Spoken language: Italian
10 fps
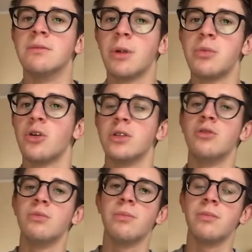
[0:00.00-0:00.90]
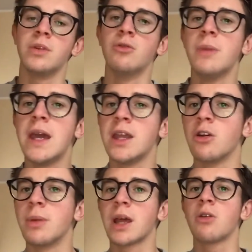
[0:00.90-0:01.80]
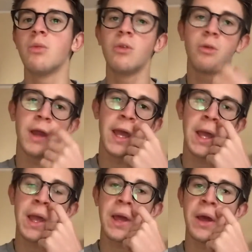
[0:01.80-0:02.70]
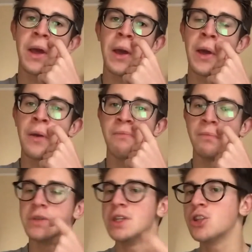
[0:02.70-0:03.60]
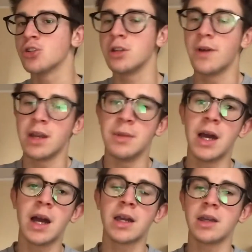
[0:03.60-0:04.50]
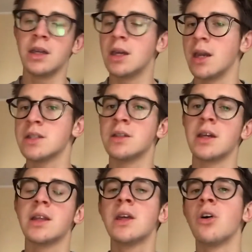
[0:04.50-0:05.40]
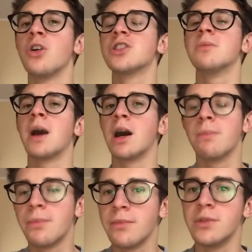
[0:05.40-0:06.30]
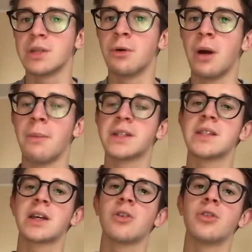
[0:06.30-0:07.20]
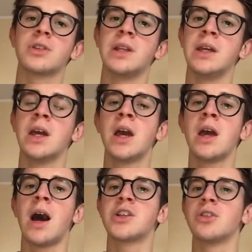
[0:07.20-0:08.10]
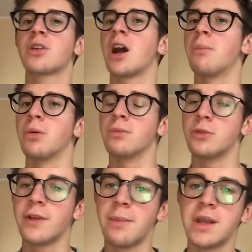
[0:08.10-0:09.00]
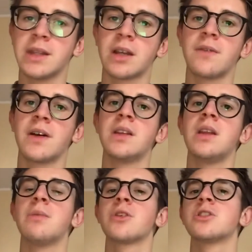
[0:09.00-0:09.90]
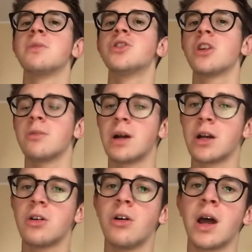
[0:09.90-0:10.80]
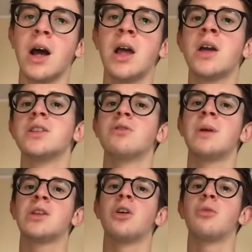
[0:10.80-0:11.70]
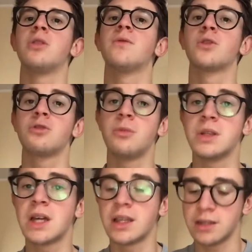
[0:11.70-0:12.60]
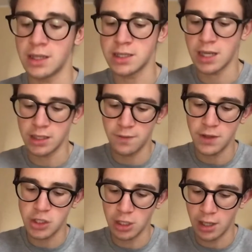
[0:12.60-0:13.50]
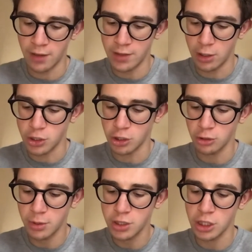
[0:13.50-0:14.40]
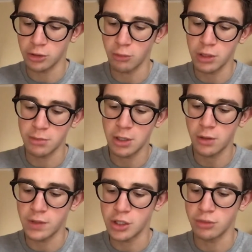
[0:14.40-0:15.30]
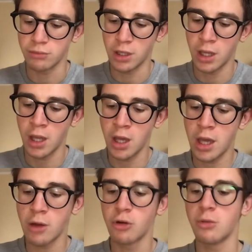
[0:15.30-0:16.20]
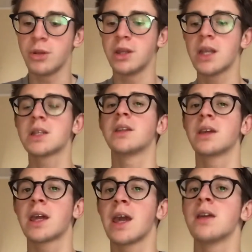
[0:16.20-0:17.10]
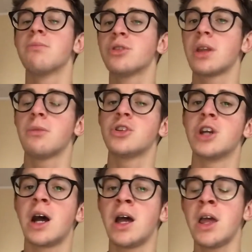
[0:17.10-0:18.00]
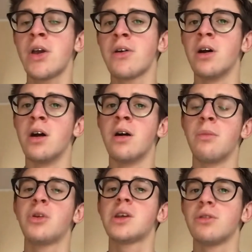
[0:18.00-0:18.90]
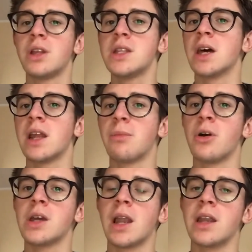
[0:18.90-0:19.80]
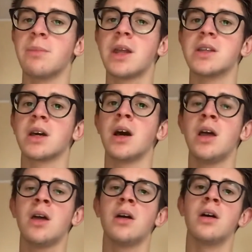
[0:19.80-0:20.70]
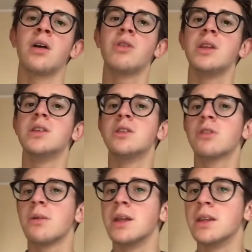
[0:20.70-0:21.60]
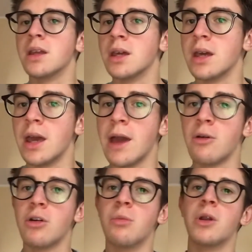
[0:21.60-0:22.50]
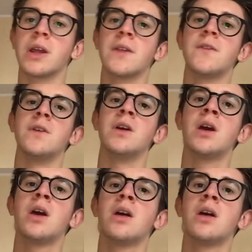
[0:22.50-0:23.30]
proprio numerico perché comunque ehm, sì ci sono i vari bianchi, Crisetig e De Rose ma siamo abbastanza corti lì a centrocampo. Dovrebbe rientrare Fatini nei prossimi giorni, ma ancora sicuramente dopo un infortunio pesante sarà difficile averlo al 100%, quindi Mikovic un, è un colpo interessante che potremmo già eh, poter utilizzare poi alla ripresa. Eh, quindi sicuramente è un colpo, ragazzi,